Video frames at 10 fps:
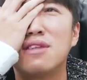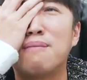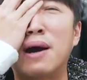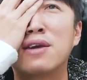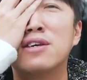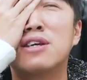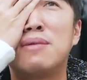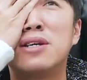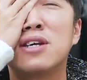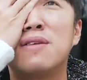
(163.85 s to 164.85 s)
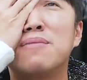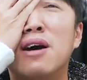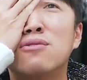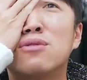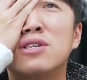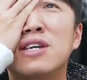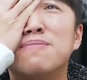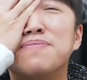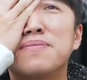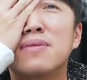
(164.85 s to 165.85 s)
박히자마자
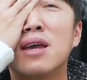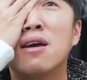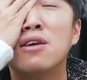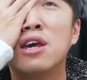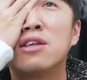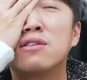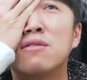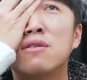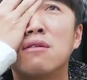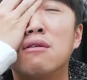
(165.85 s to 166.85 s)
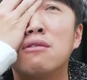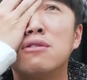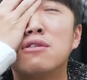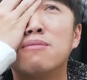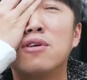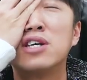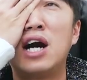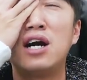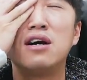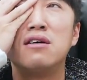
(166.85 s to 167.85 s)
하우더니 얘어 예, 이거
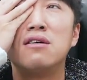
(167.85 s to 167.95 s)
뭐냐